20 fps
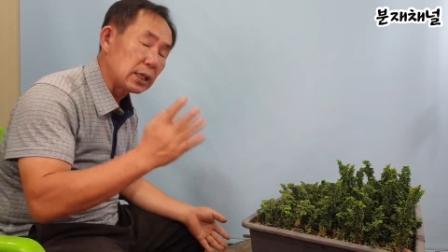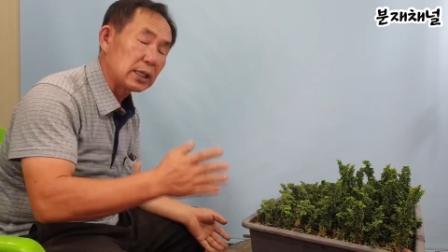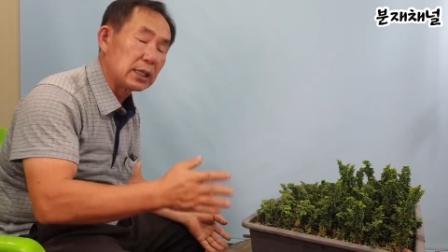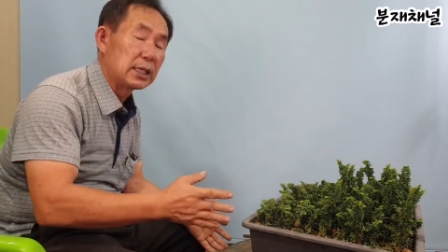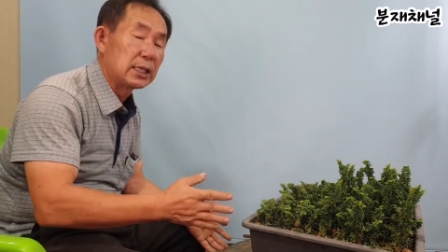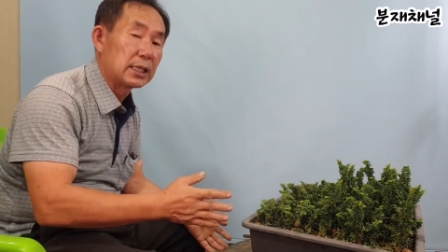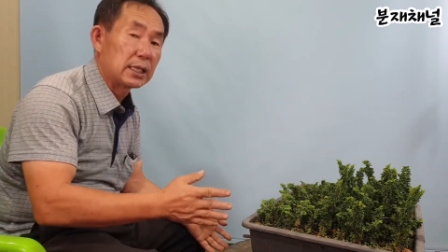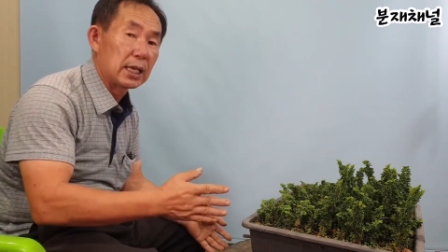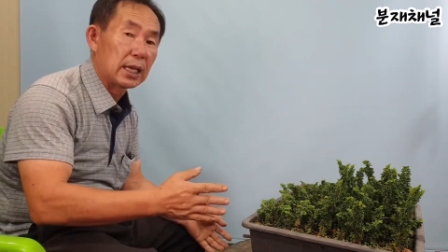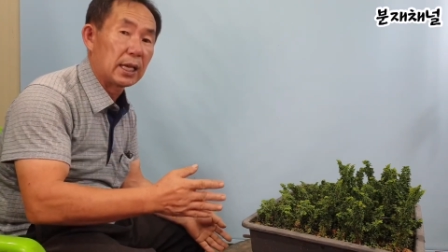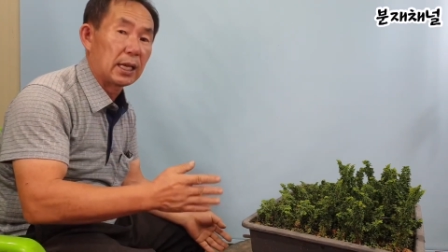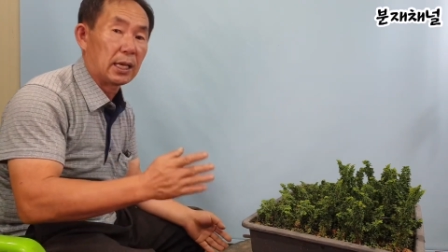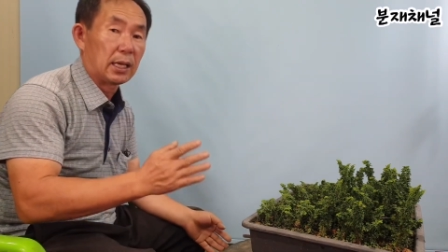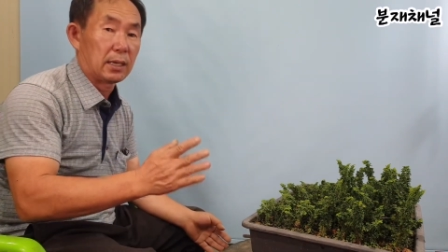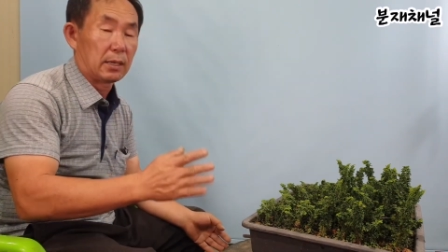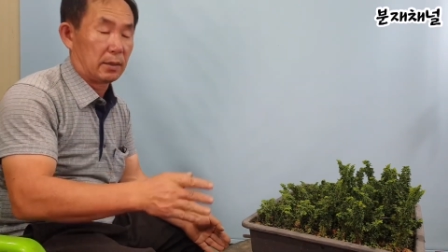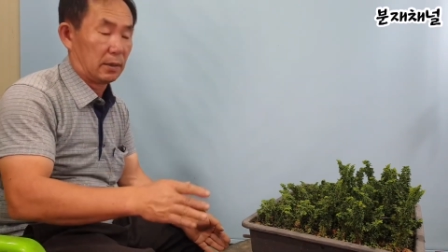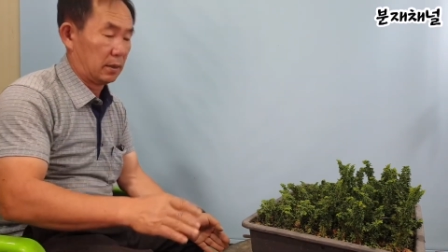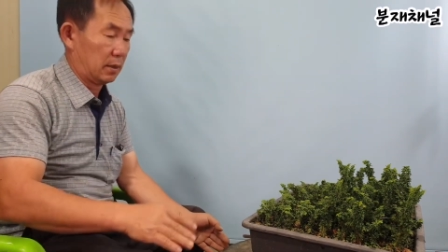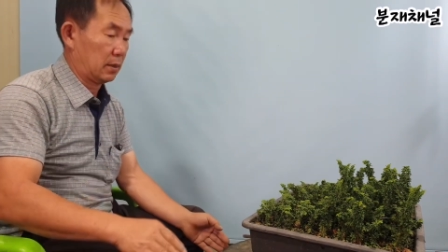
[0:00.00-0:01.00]
이제
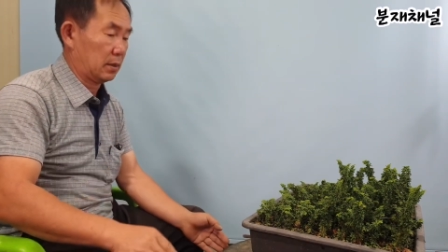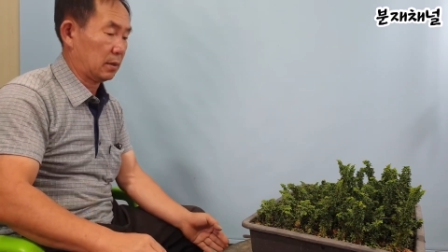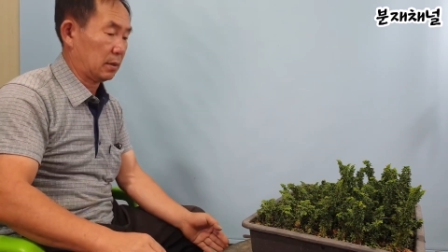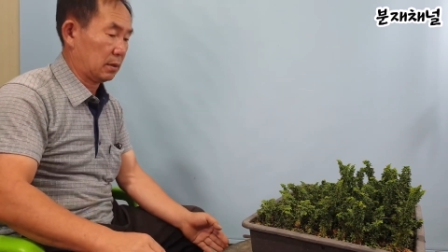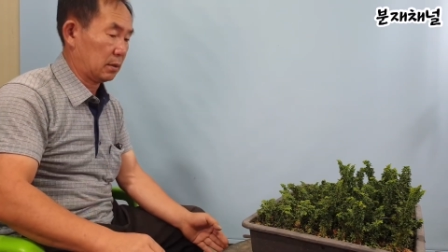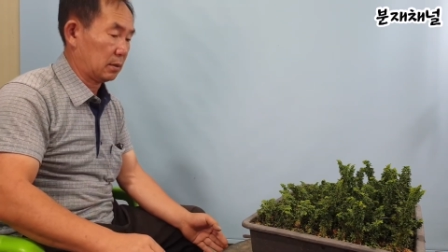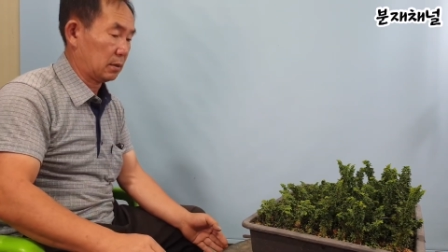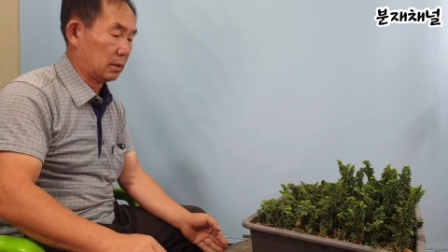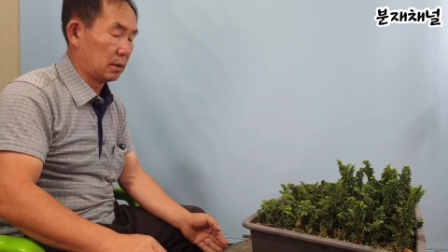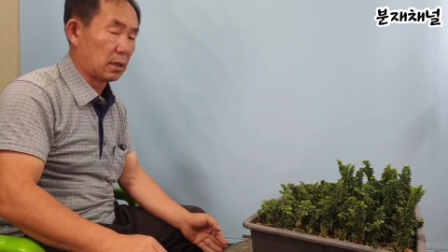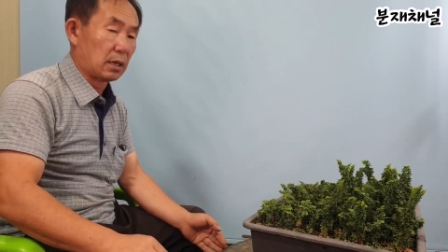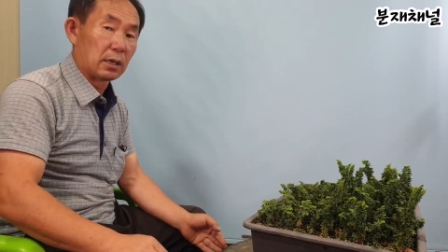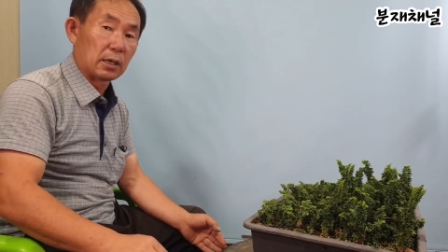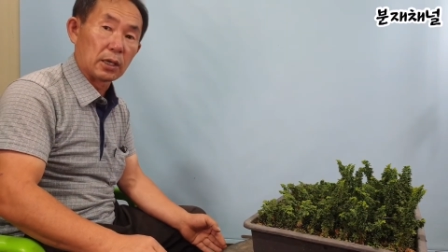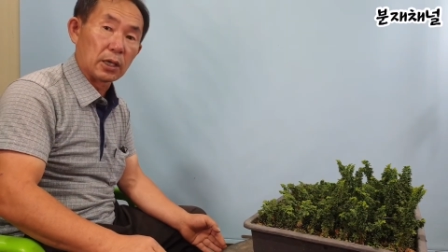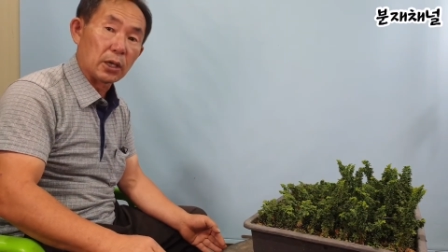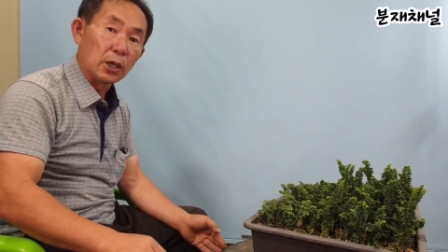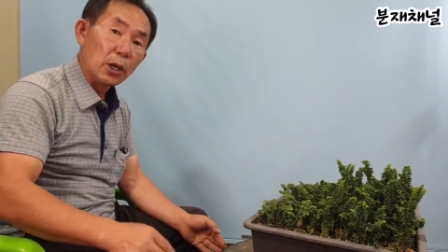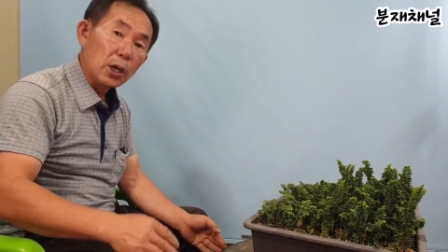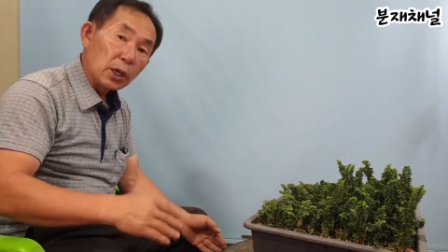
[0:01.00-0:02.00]
그러는
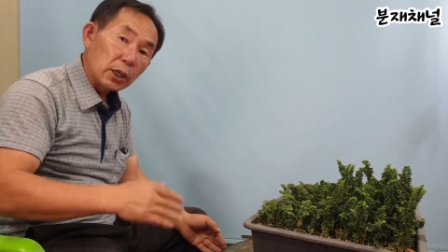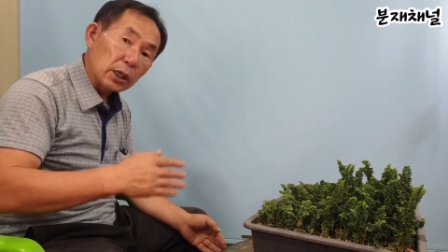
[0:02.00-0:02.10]
거예요.